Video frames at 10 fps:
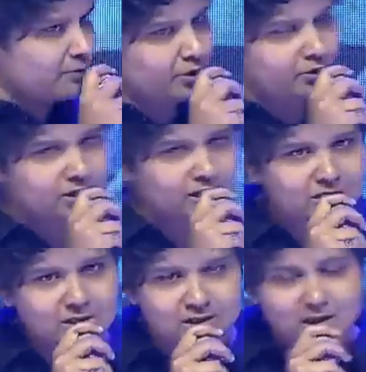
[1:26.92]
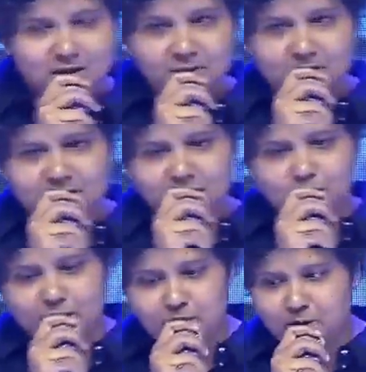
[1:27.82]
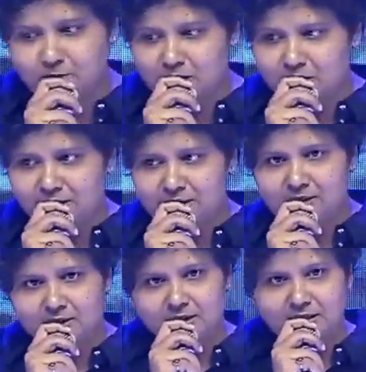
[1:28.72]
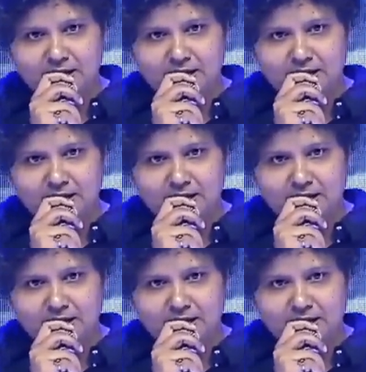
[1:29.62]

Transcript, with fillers: మై ప్రొడ్యూసర్స్ మిస్సింగ్ సురేష్ బాబు గారు హియర్ హీ